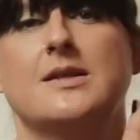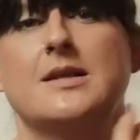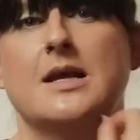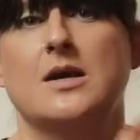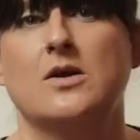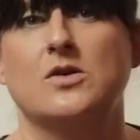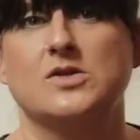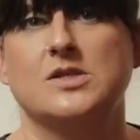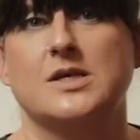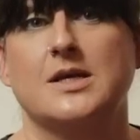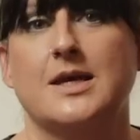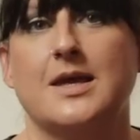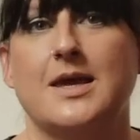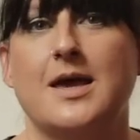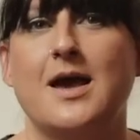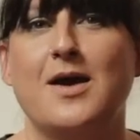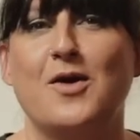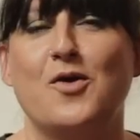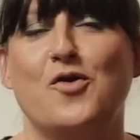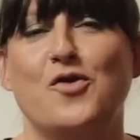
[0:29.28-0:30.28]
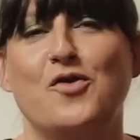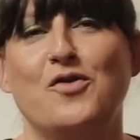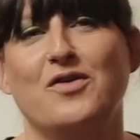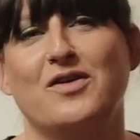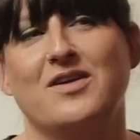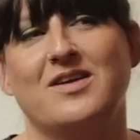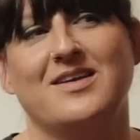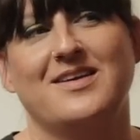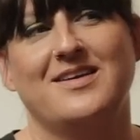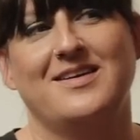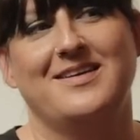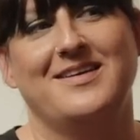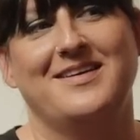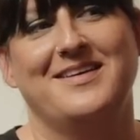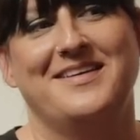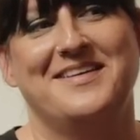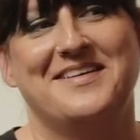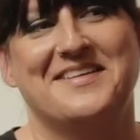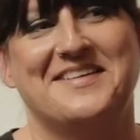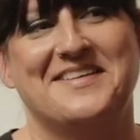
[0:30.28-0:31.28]
de las cosas que hago,
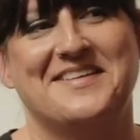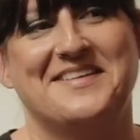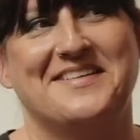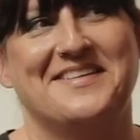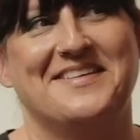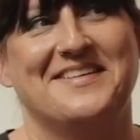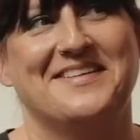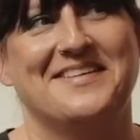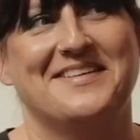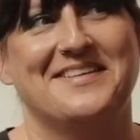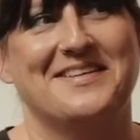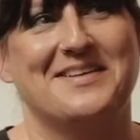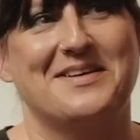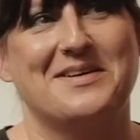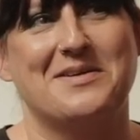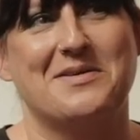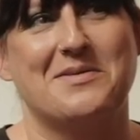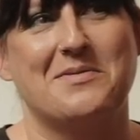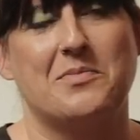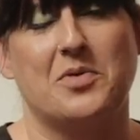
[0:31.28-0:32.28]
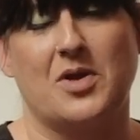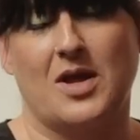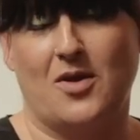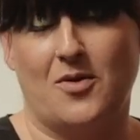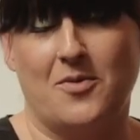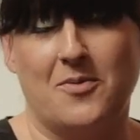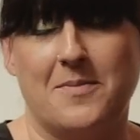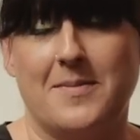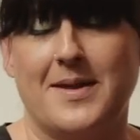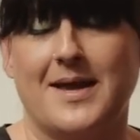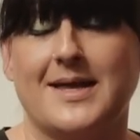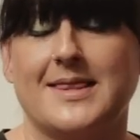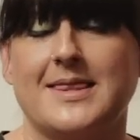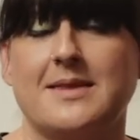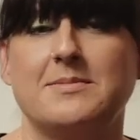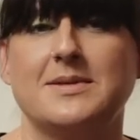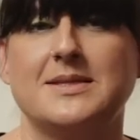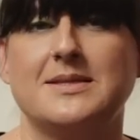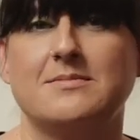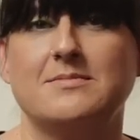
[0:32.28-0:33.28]
eh, porque como me
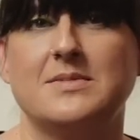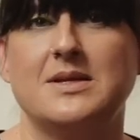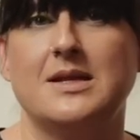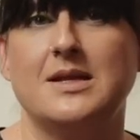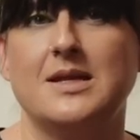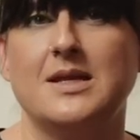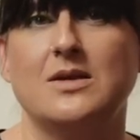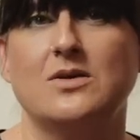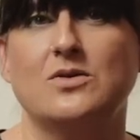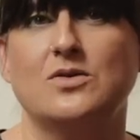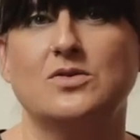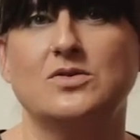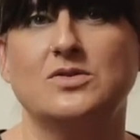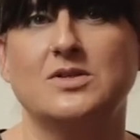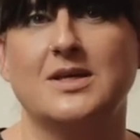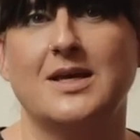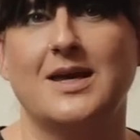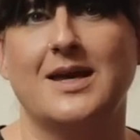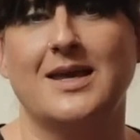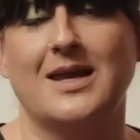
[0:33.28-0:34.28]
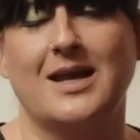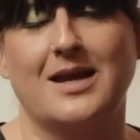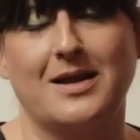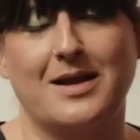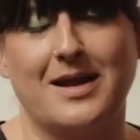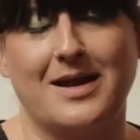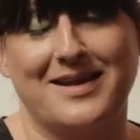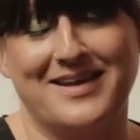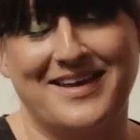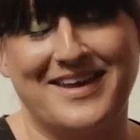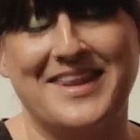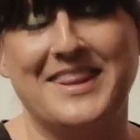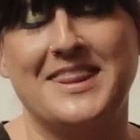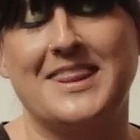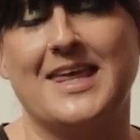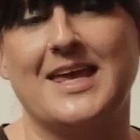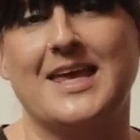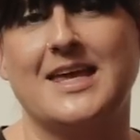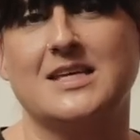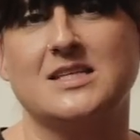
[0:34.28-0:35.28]
encanta meterme en líos y hay
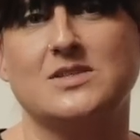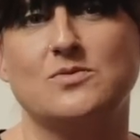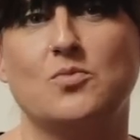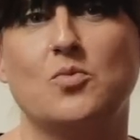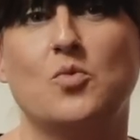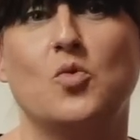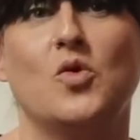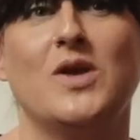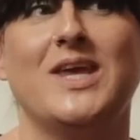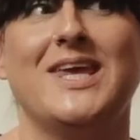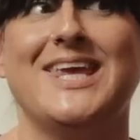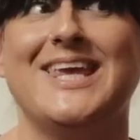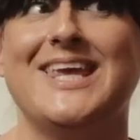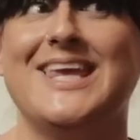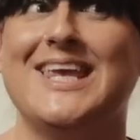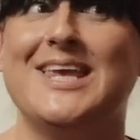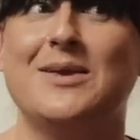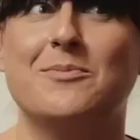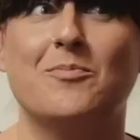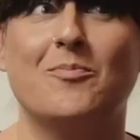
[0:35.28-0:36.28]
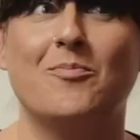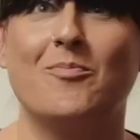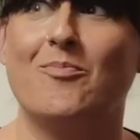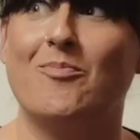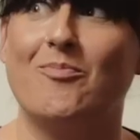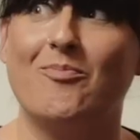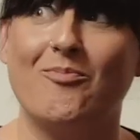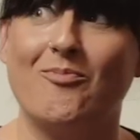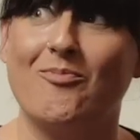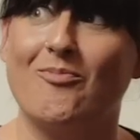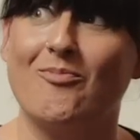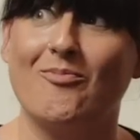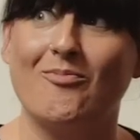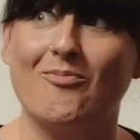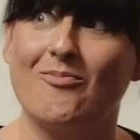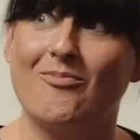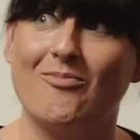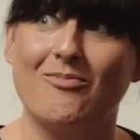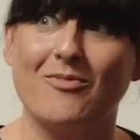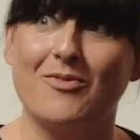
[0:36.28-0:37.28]
gente que es muy...
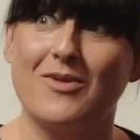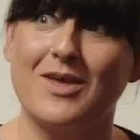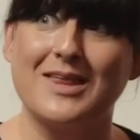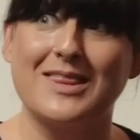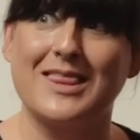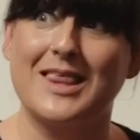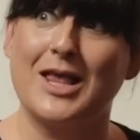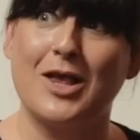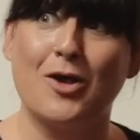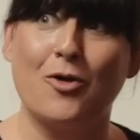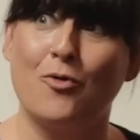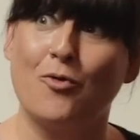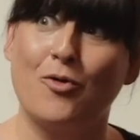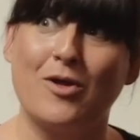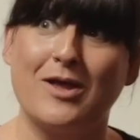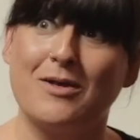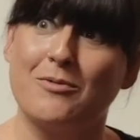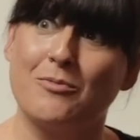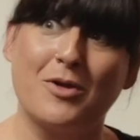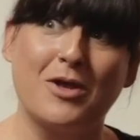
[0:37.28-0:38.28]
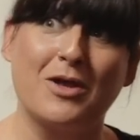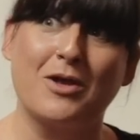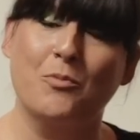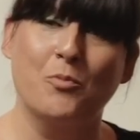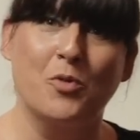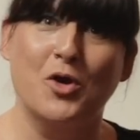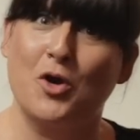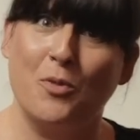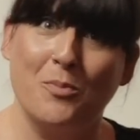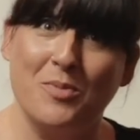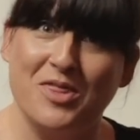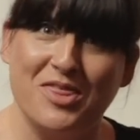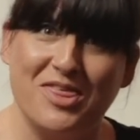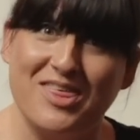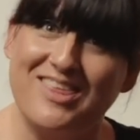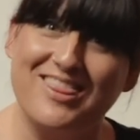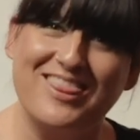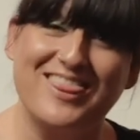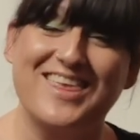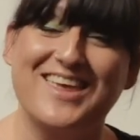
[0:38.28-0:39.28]
Mm, muy
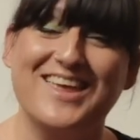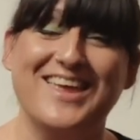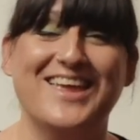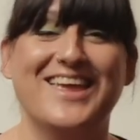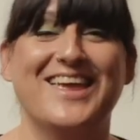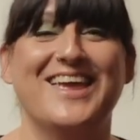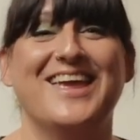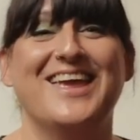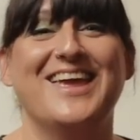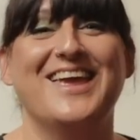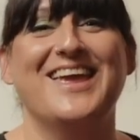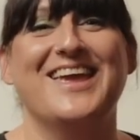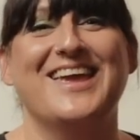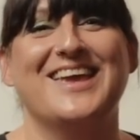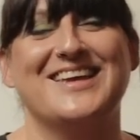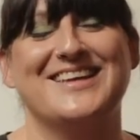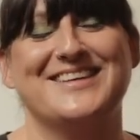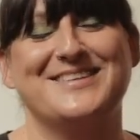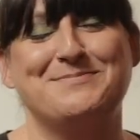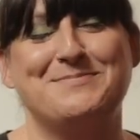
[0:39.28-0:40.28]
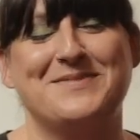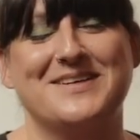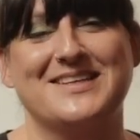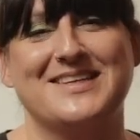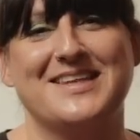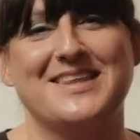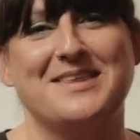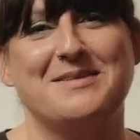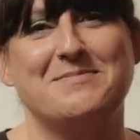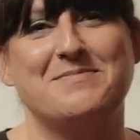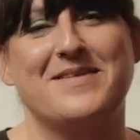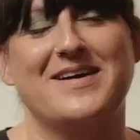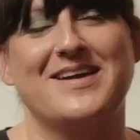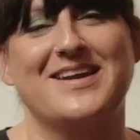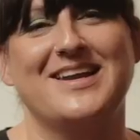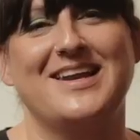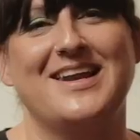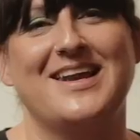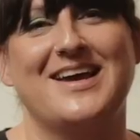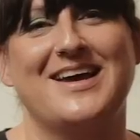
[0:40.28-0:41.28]
convincente es participar
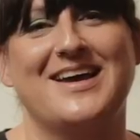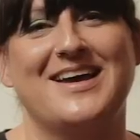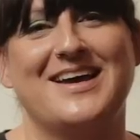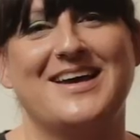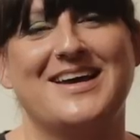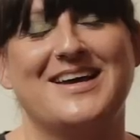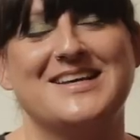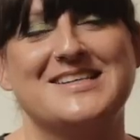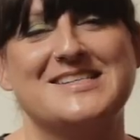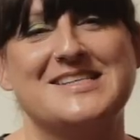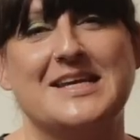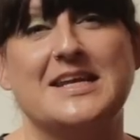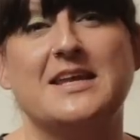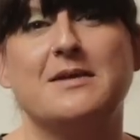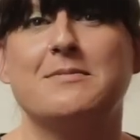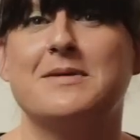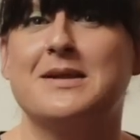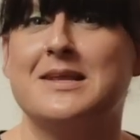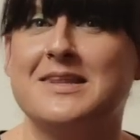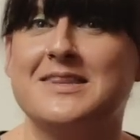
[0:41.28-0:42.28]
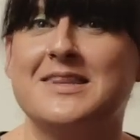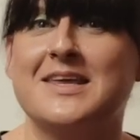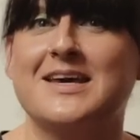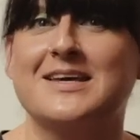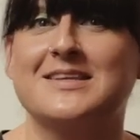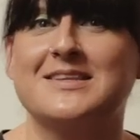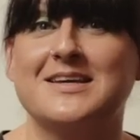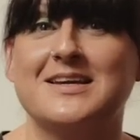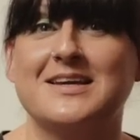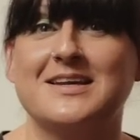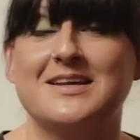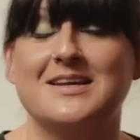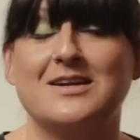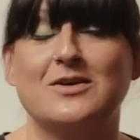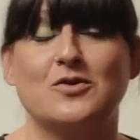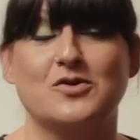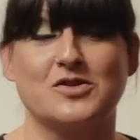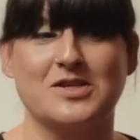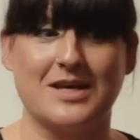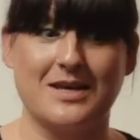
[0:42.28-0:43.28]
en la serie Berlín Déjate
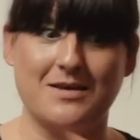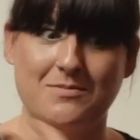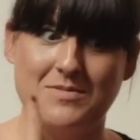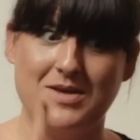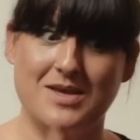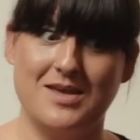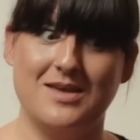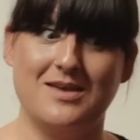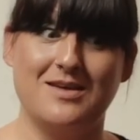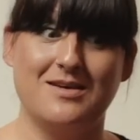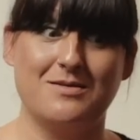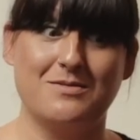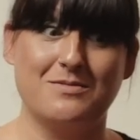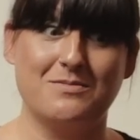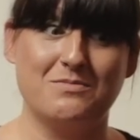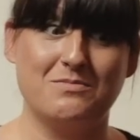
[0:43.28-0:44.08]
Querer, cosa que me,